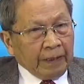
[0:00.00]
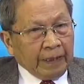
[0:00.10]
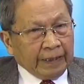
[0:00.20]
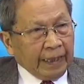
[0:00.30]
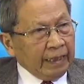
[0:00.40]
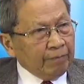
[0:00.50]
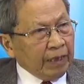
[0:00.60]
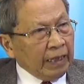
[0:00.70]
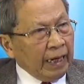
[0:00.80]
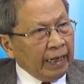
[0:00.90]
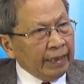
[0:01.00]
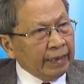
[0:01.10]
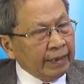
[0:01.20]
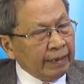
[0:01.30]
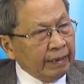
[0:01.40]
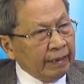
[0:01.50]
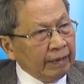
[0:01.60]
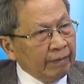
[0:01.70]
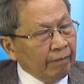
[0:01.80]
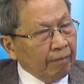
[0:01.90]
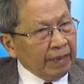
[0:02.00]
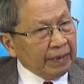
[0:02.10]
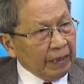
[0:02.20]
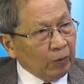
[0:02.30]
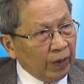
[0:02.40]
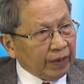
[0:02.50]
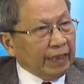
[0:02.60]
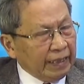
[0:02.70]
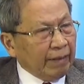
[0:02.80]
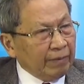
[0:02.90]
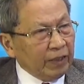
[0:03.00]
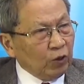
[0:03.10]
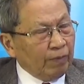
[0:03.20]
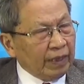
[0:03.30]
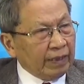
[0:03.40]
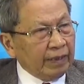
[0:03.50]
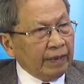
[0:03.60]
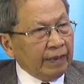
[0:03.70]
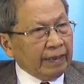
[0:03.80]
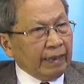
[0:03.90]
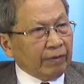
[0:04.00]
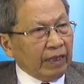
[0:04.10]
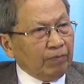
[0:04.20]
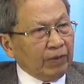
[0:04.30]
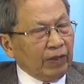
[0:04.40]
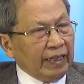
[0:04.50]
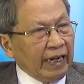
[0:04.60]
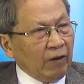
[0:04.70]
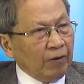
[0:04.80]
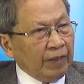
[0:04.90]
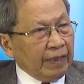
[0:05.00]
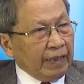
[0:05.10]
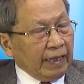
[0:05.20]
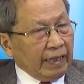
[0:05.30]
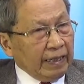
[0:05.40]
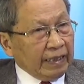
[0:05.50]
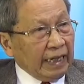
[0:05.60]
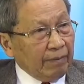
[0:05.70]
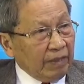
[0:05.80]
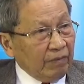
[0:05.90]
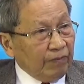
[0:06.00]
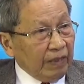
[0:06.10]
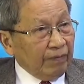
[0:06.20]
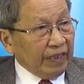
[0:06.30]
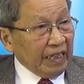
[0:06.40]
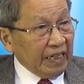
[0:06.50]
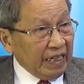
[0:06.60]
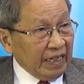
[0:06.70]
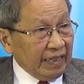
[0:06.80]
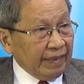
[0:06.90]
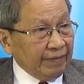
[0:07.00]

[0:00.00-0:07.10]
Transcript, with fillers: Cái sai lầm thứ hai mang tính quyết định làm Liên Xô mất đảng phái, mất quyền lãnh đạo để sang đến phần lĩnh chính trị.